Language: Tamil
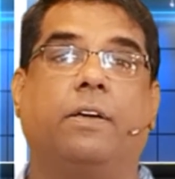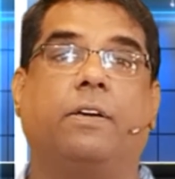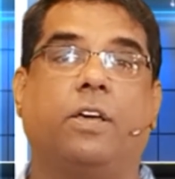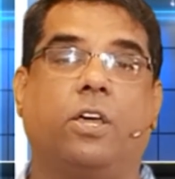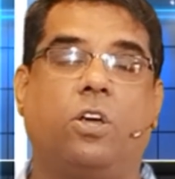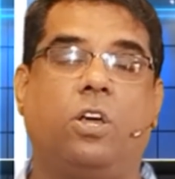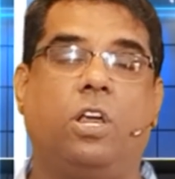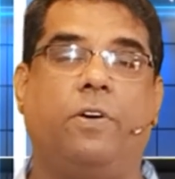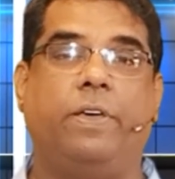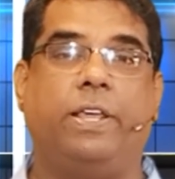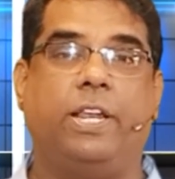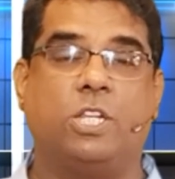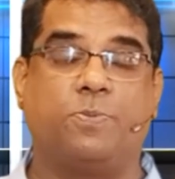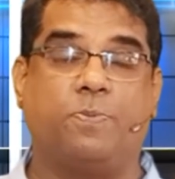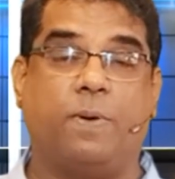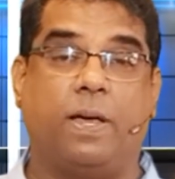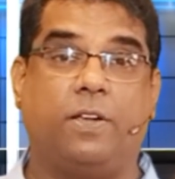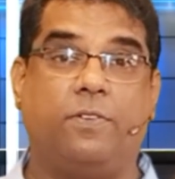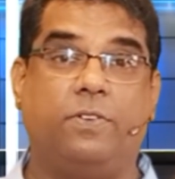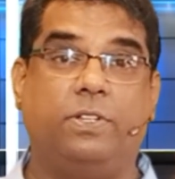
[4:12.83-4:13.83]
கரோனா வைரஸ்
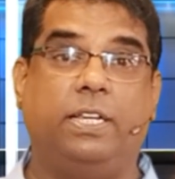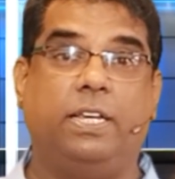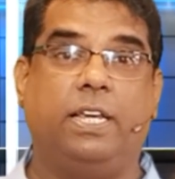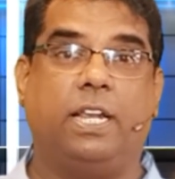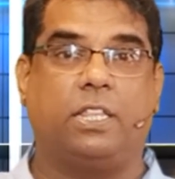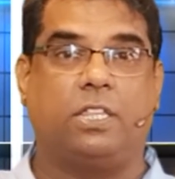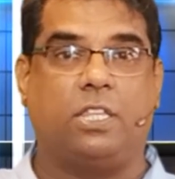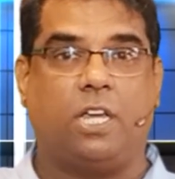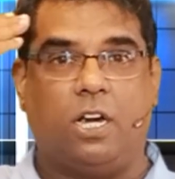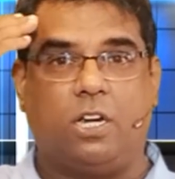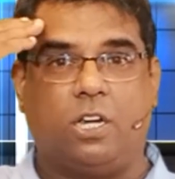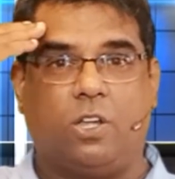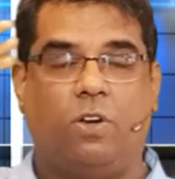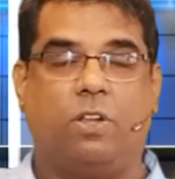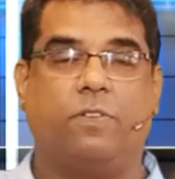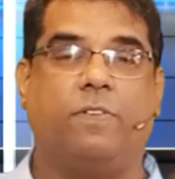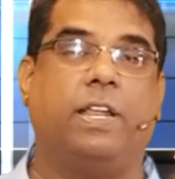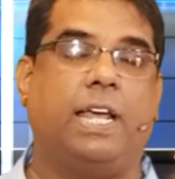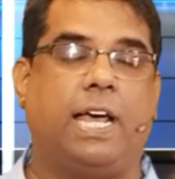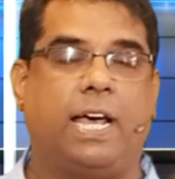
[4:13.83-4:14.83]
பரவுதுங்கிற தாட்
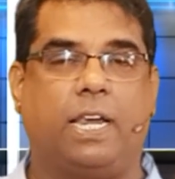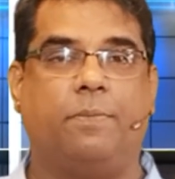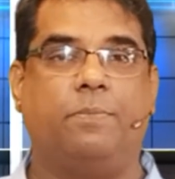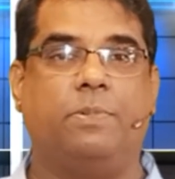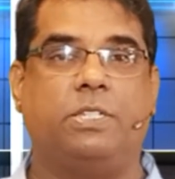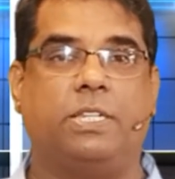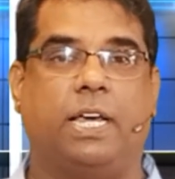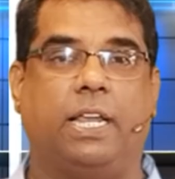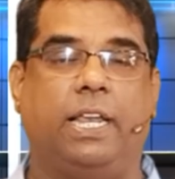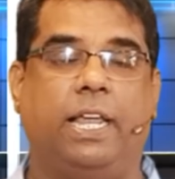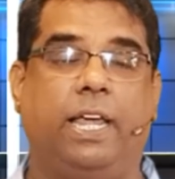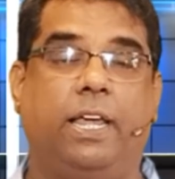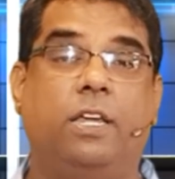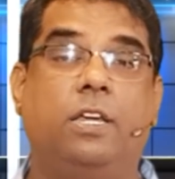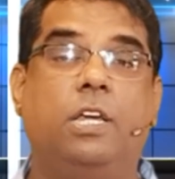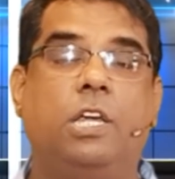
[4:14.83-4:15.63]
அவங்களுக்கு வர ஆரம்பித்தாலே